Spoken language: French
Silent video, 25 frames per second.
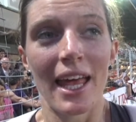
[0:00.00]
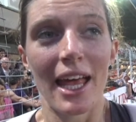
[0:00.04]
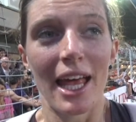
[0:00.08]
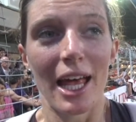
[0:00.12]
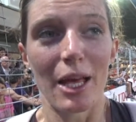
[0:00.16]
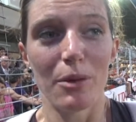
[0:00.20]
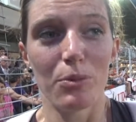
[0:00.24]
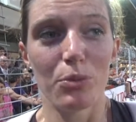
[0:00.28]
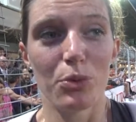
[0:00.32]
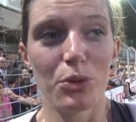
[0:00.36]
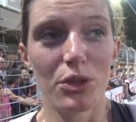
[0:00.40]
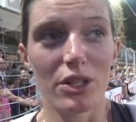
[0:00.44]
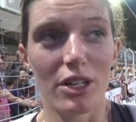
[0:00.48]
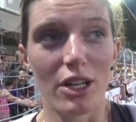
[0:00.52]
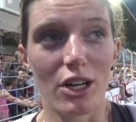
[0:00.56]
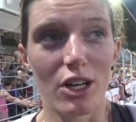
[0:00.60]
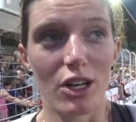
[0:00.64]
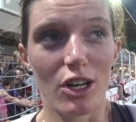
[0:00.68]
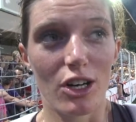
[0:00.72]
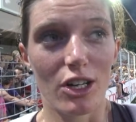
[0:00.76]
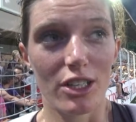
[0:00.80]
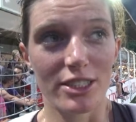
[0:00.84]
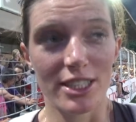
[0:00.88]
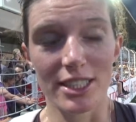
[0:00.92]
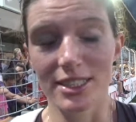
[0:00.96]
Et puis
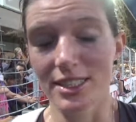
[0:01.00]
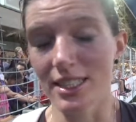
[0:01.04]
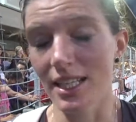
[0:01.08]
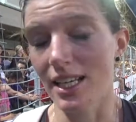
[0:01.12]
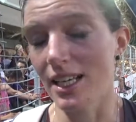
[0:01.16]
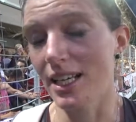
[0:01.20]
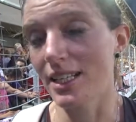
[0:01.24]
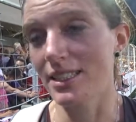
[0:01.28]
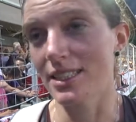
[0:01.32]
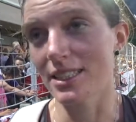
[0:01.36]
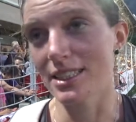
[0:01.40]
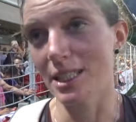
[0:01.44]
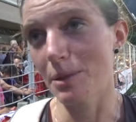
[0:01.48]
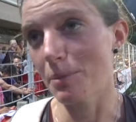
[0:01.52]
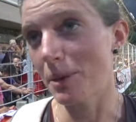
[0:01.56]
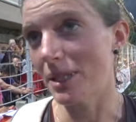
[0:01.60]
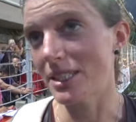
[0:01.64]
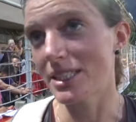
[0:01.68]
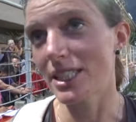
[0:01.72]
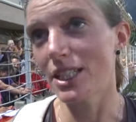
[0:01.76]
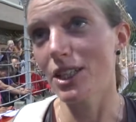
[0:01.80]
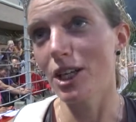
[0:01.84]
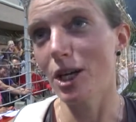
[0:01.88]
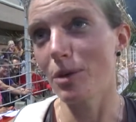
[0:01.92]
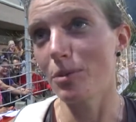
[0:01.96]
ça s'est
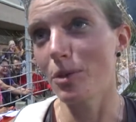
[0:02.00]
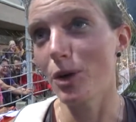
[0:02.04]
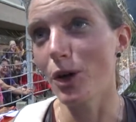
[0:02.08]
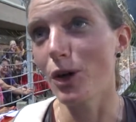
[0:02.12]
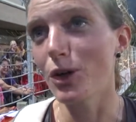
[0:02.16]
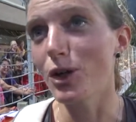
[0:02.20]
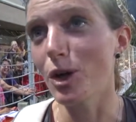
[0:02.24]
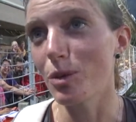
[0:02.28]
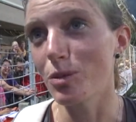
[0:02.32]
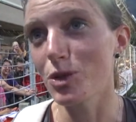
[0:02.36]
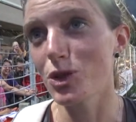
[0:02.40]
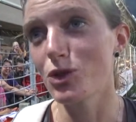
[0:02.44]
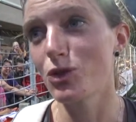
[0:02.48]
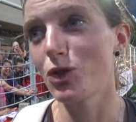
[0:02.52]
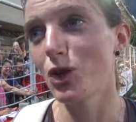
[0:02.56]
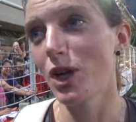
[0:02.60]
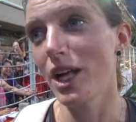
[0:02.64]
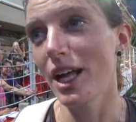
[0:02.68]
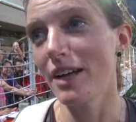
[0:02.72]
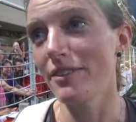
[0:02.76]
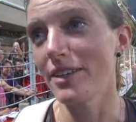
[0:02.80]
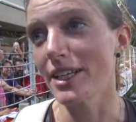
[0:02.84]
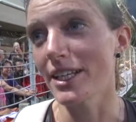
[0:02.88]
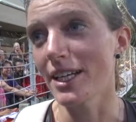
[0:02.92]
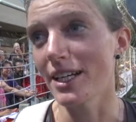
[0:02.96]
passé comme, comme je voulais,
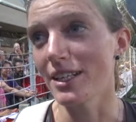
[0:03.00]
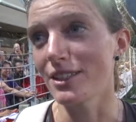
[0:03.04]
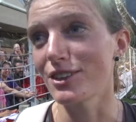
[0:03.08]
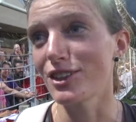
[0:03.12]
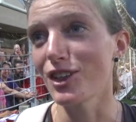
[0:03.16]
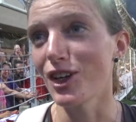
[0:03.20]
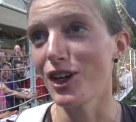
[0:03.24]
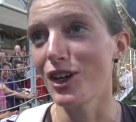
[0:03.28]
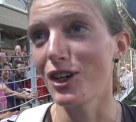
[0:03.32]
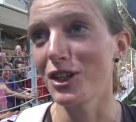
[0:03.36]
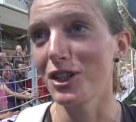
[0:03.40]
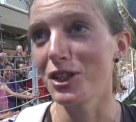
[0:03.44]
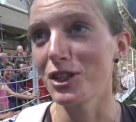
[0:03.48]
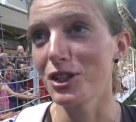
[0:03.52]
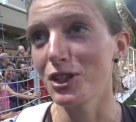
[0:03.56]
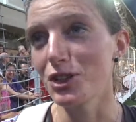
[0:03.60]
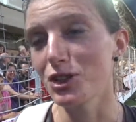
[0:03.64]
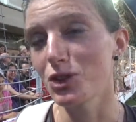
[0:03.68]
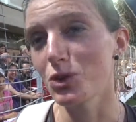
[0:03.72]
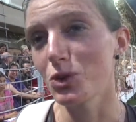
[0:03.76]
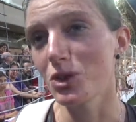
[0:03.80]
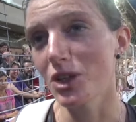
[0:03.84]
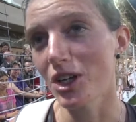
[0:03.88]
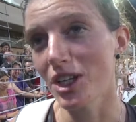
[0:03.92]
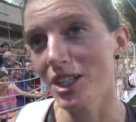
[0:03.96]
avec un temps
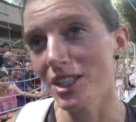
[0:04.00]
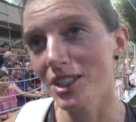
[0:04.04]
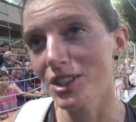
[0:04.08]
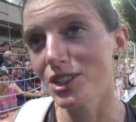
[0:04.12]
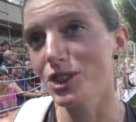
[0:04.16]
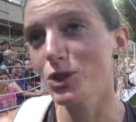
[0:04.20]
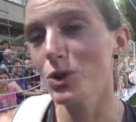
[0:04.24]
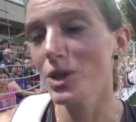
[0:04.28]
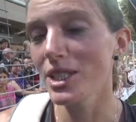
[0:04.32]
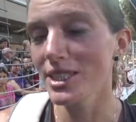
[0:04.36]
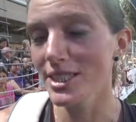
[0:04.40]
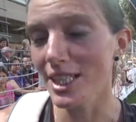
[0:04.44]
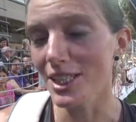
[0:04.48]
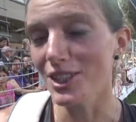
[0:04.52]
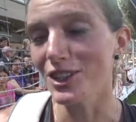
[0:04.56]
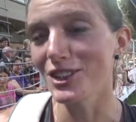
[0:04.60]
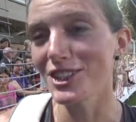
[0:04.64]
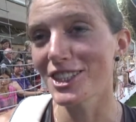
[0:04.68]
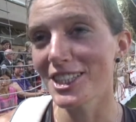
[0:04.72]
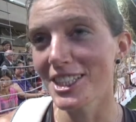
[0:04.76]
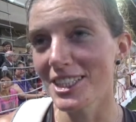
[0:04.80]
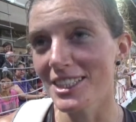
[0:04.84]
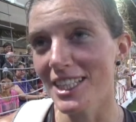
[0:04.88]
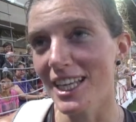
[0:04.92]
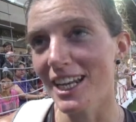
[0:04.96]
sous, sous les
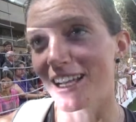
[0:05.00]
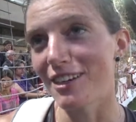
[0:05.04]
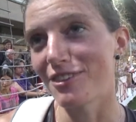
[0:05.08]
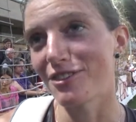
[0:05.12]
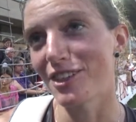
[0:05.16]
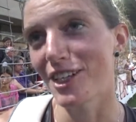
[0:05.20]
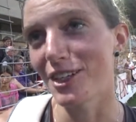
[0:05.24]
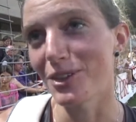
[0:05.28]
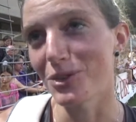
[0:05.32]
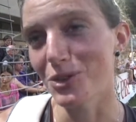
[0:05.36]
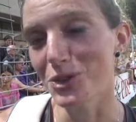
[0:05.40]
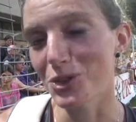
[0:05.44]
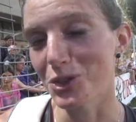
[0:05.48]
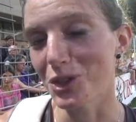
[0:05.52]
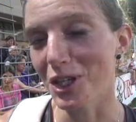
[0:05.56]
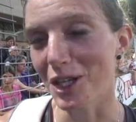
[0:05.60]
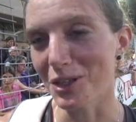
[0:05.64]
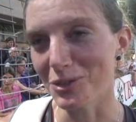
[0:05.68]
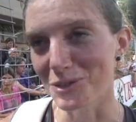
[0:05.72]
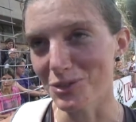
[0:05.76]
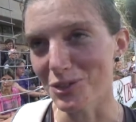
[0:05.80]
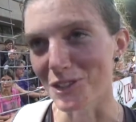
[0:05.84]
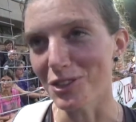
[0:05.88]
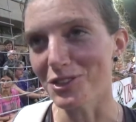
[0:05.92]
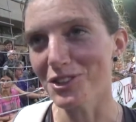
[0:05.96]
56 à la fin, donc je suis très
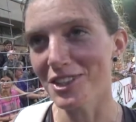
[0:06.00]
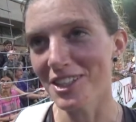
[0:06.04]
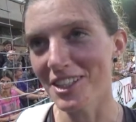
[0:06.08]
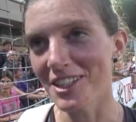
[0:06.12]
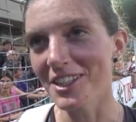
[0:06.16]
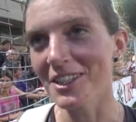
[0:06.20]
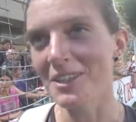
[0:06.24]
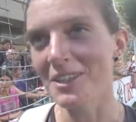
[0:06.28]
contente.